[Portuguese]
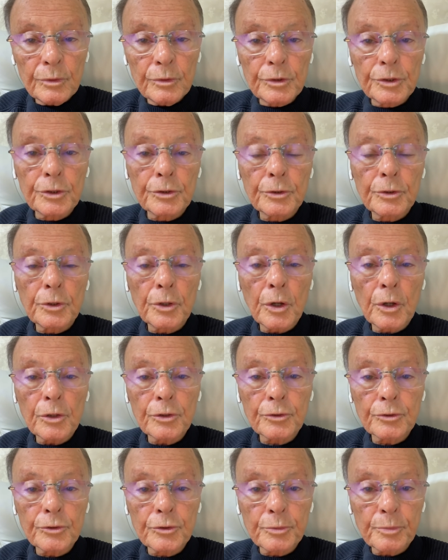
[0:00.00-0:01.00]
os
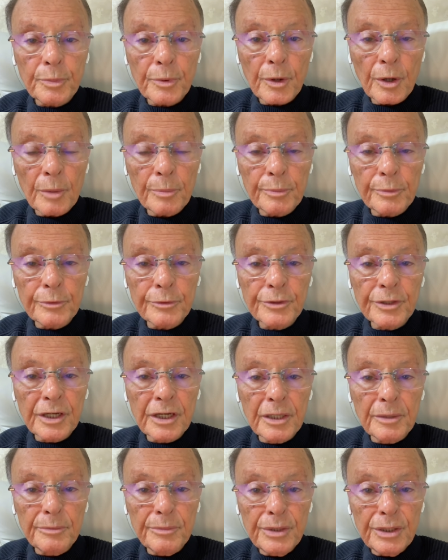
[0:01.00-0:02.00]
nossos próprios
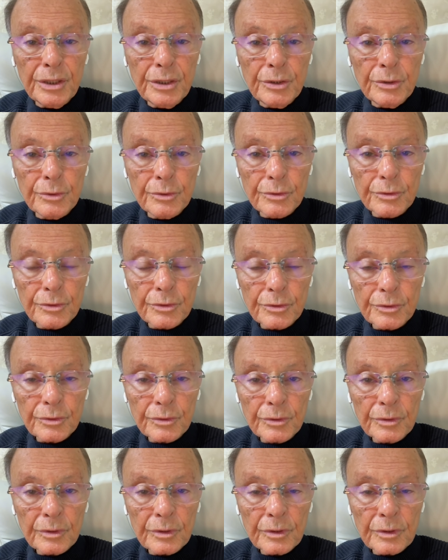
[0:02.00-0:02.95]
caminhos,